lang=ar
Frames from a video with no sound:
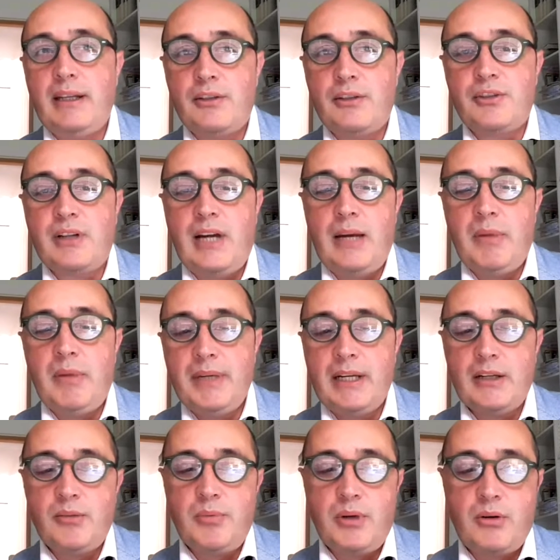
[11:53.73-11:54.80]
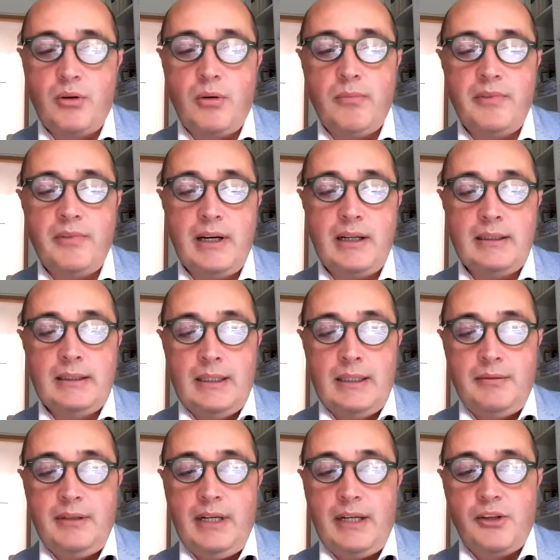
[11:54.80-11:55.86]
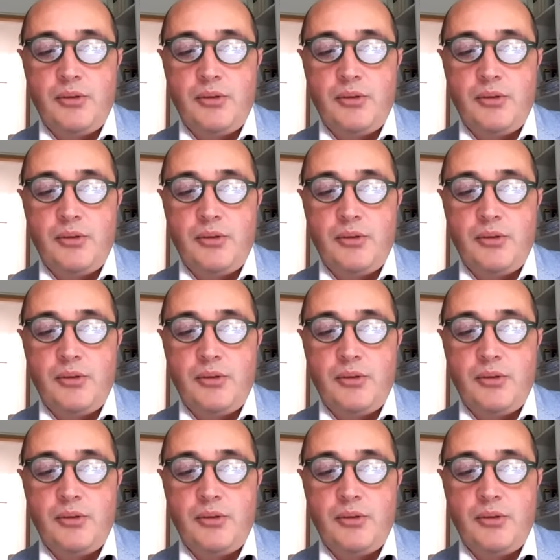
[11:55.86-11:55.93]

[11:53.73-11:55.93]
آه، الأدب العربي